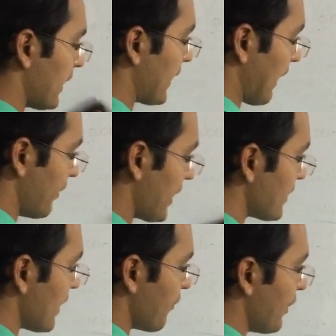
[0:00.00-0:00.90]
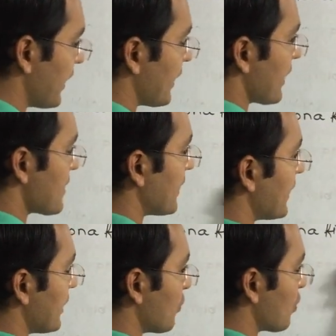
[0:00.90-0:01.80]
कि ग्रेविटेशनल फील्ड
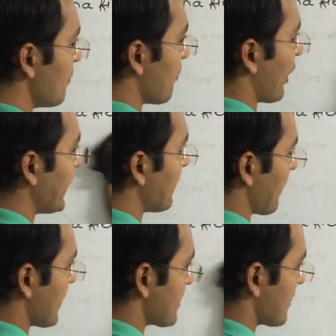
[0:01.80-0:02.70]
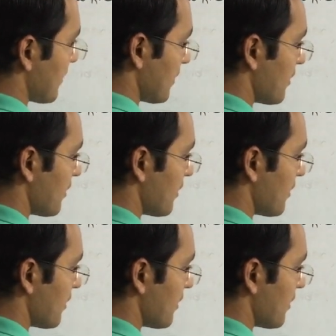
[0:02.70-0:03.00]
इंटेंसिटी ड्यू टू पॉइंट मास